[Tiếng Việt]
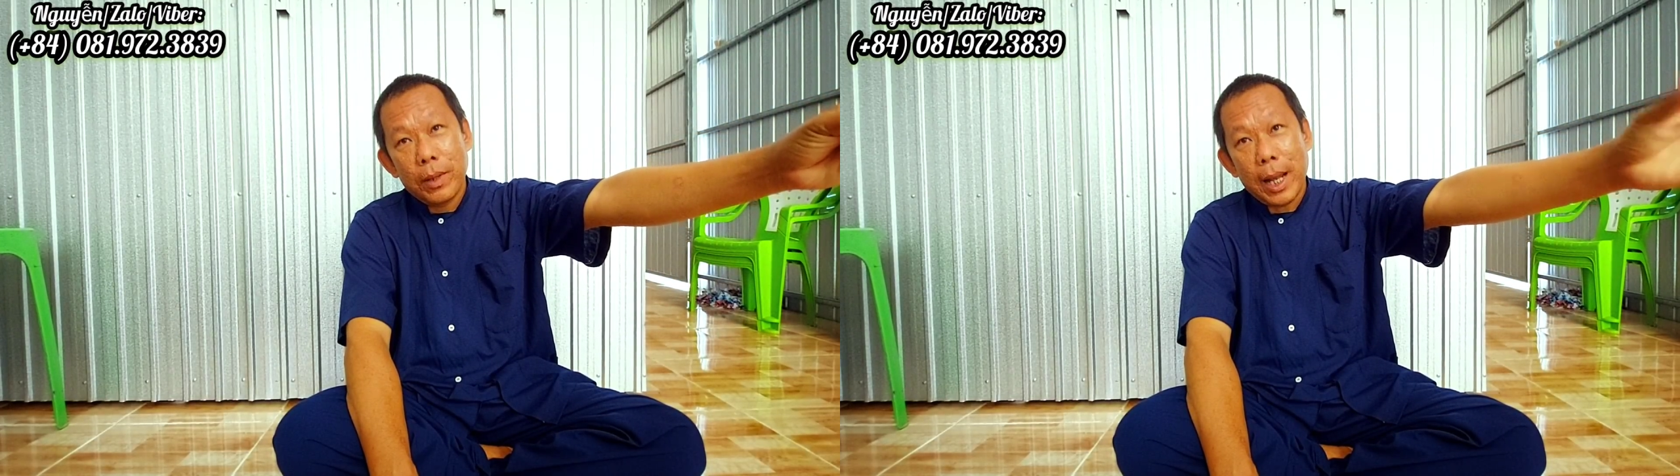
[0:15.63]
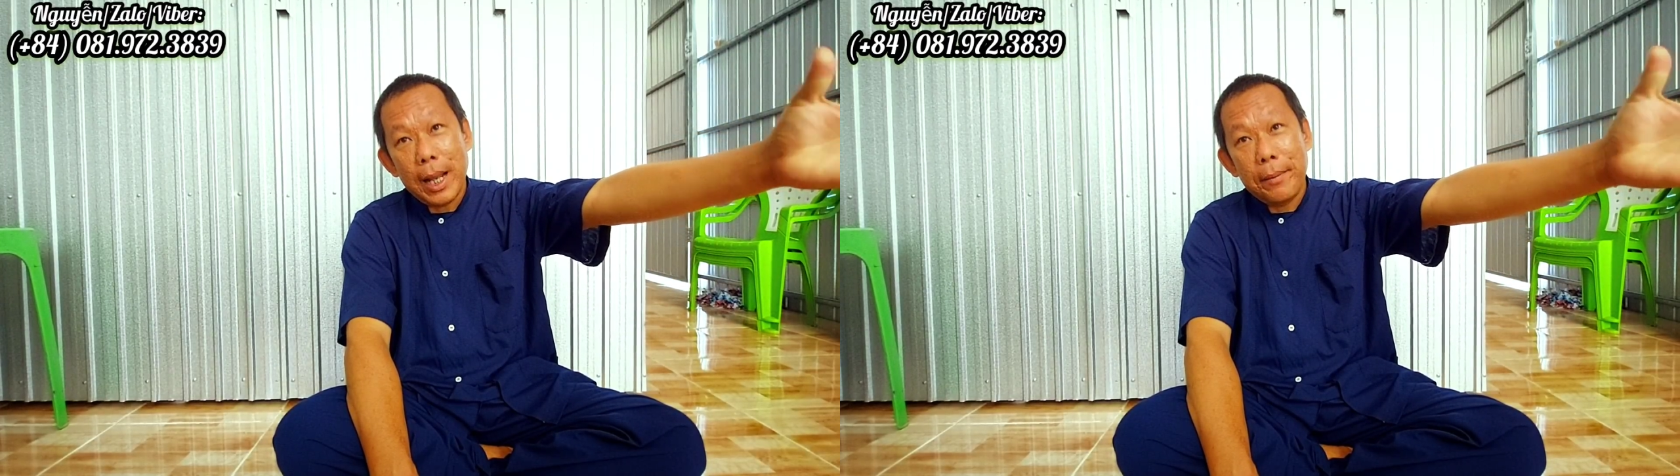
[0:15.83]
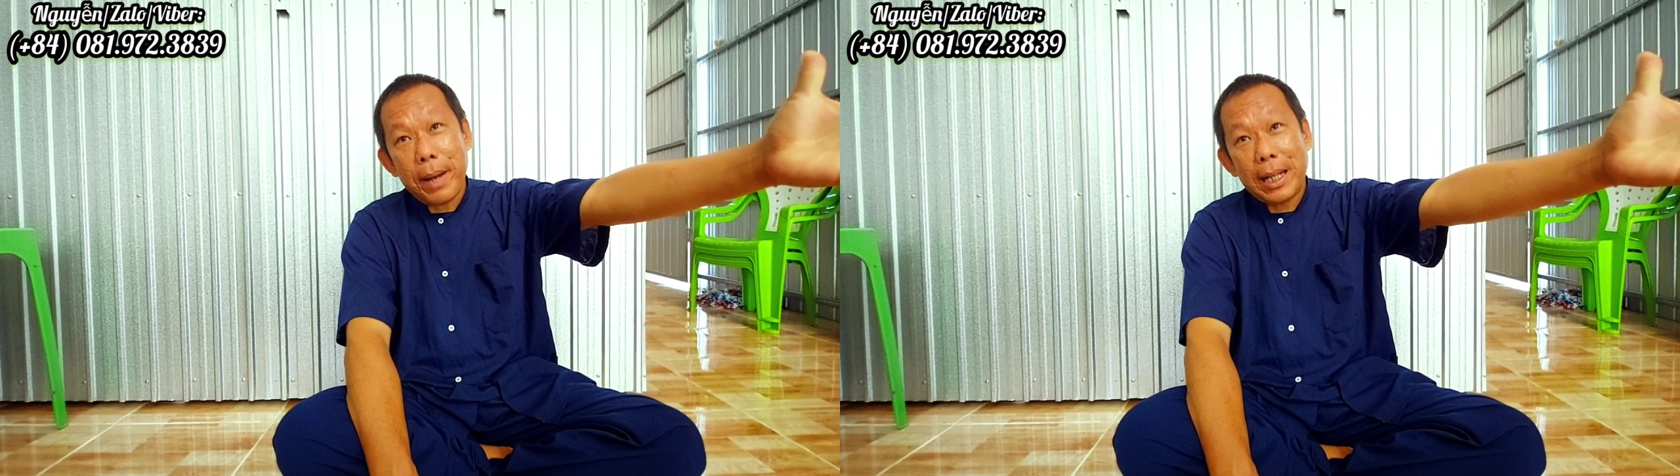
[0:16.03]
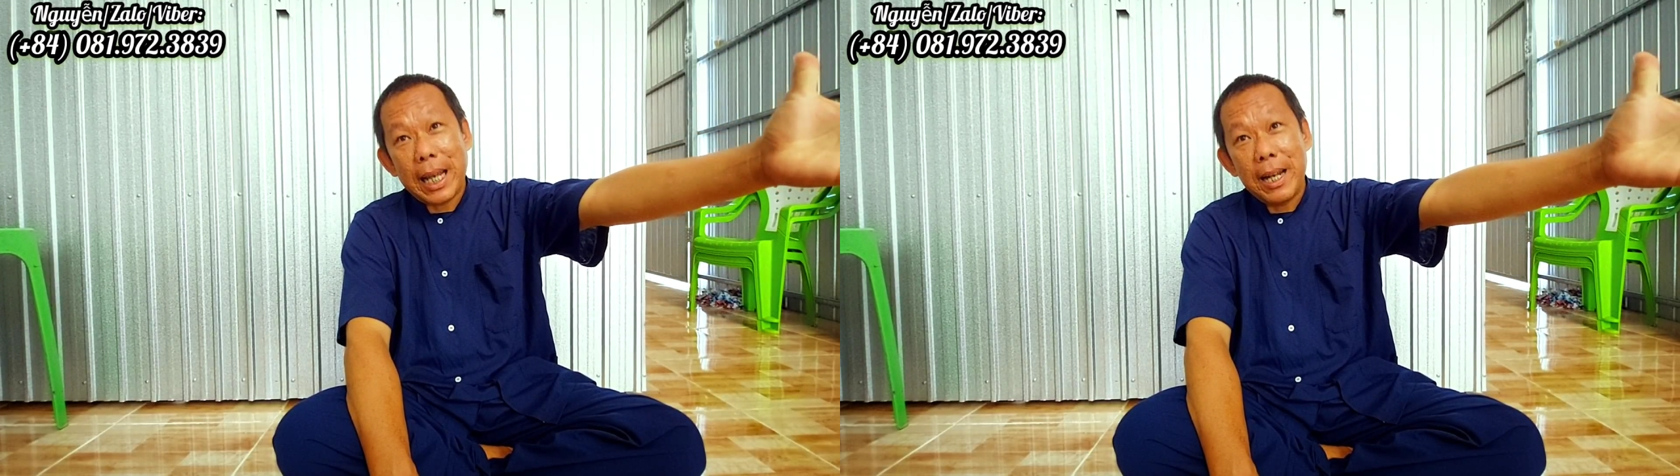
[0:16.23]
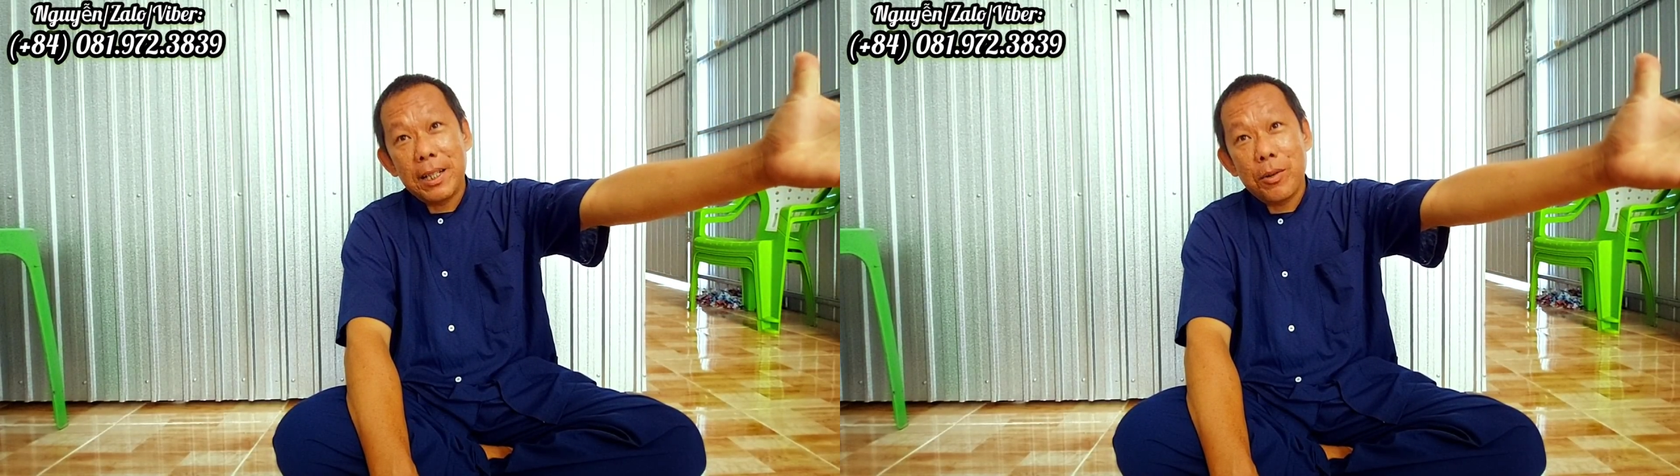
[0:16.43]
thì luyện bát
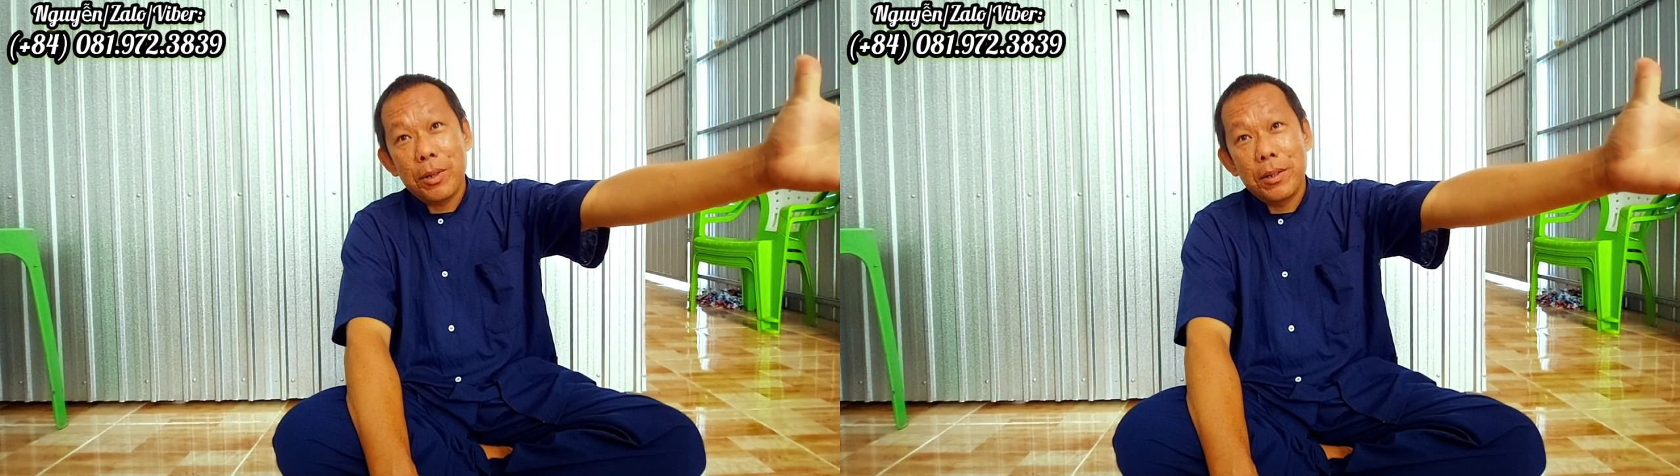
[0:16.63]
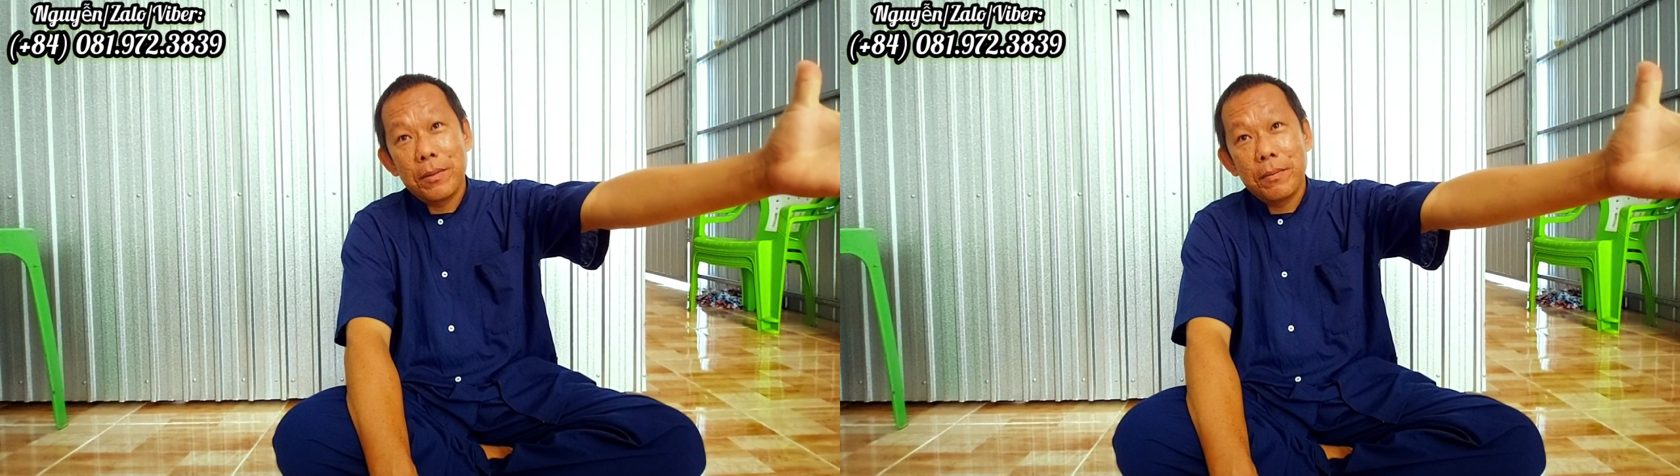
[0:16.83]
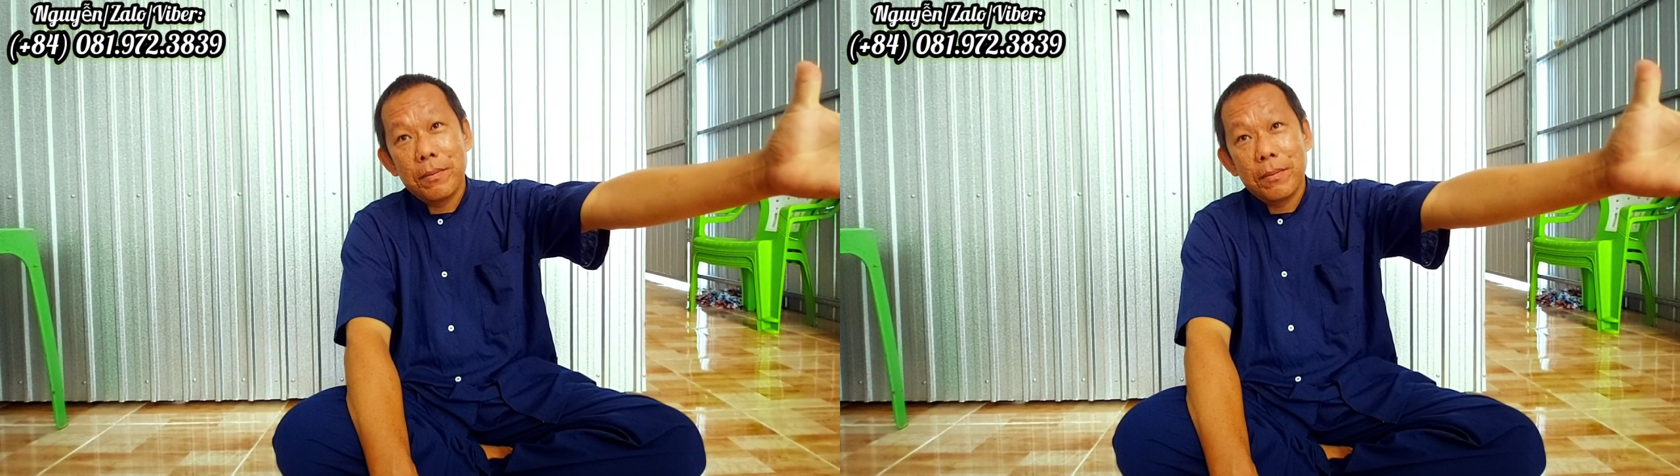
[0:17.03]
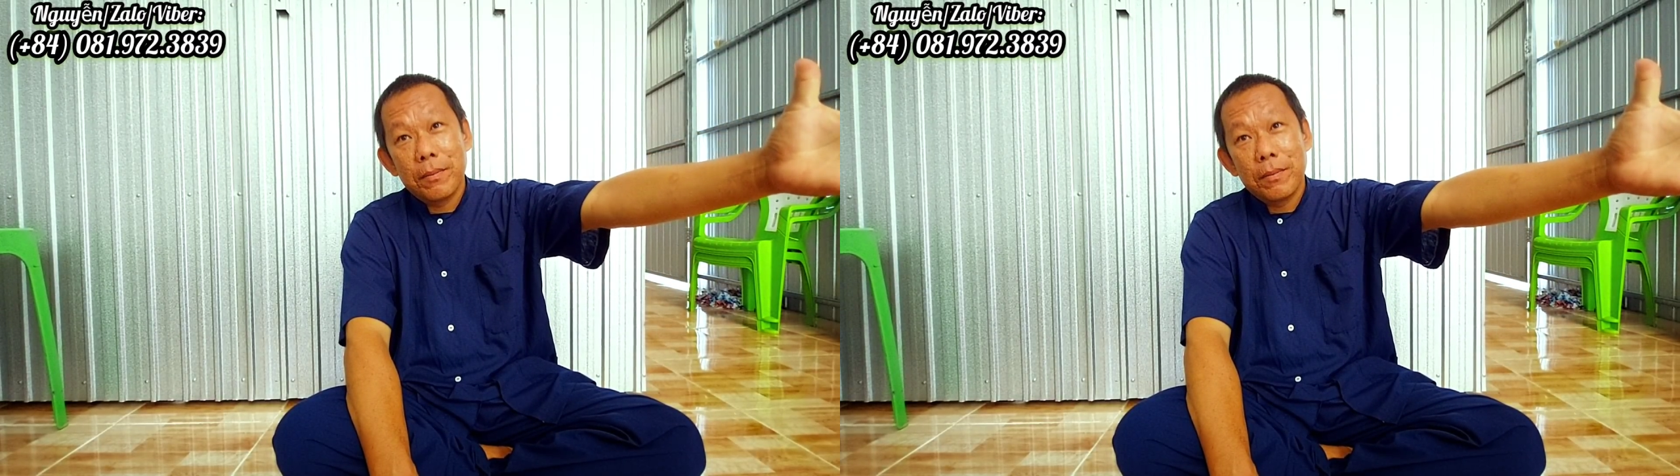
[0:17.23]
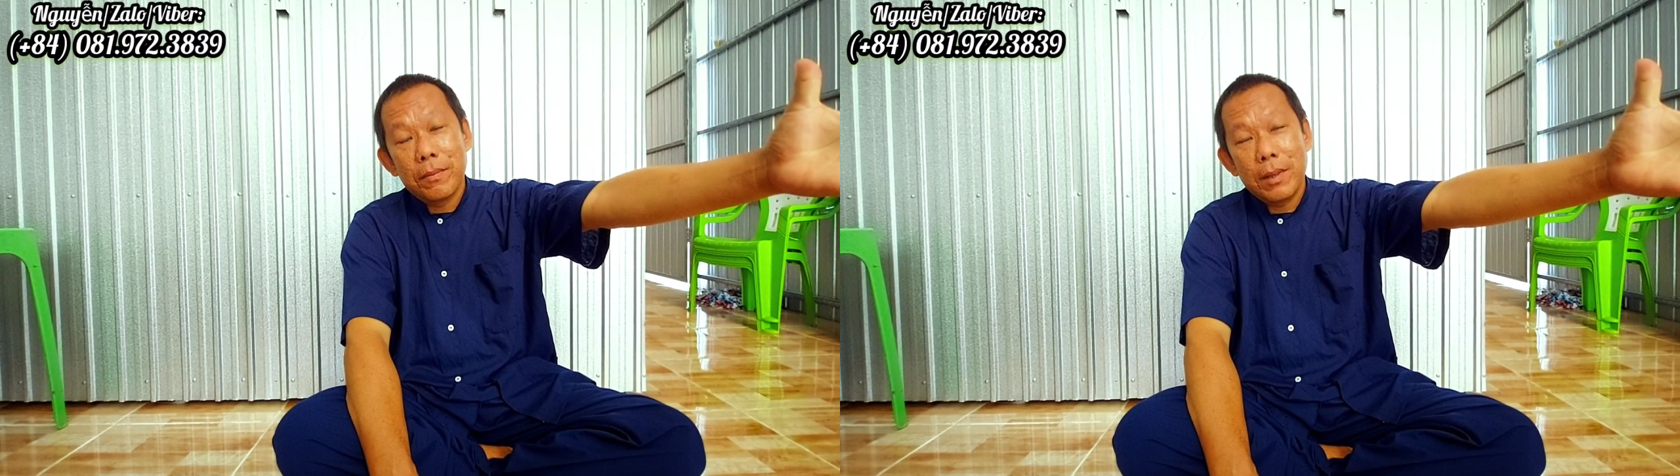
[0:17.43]
chạy nước xuôi
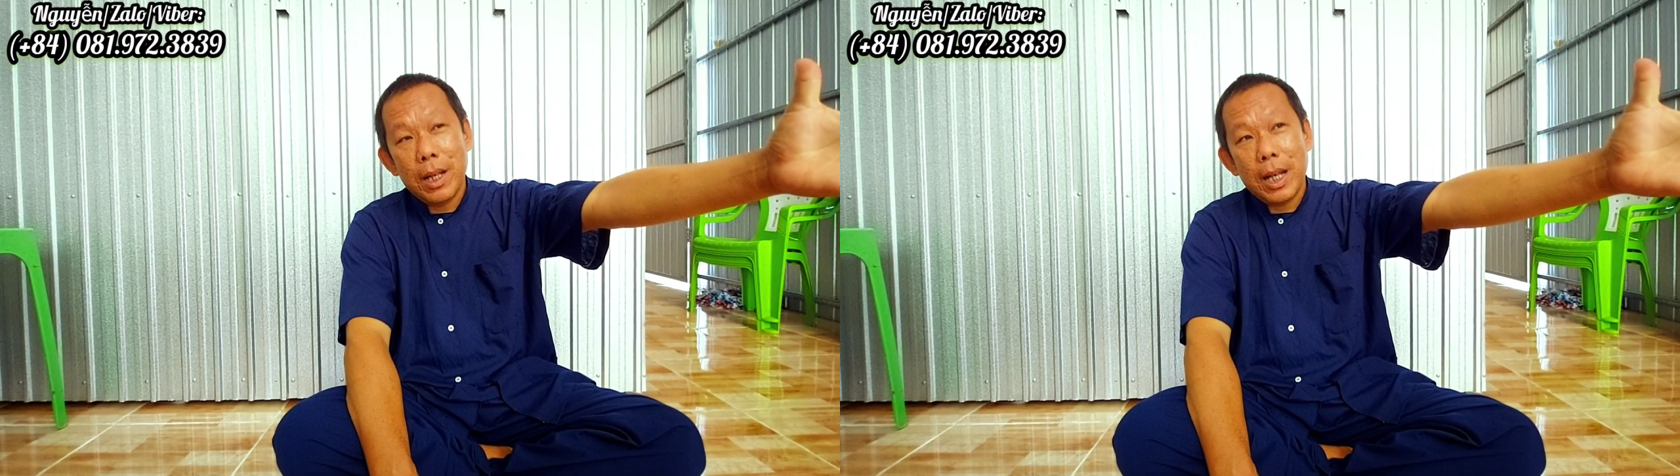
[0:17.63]
nhưng